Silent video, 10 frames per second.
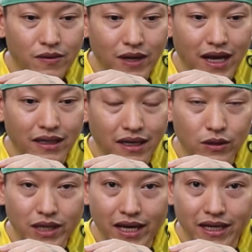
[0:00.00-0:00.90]
เวลาที่
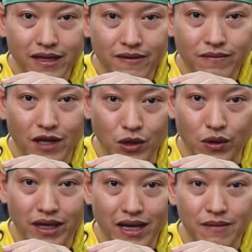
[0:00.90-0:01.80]
เราใช้ถน
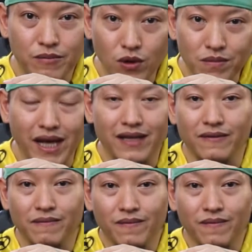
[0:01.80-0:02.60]
นนะครับร่วมกัน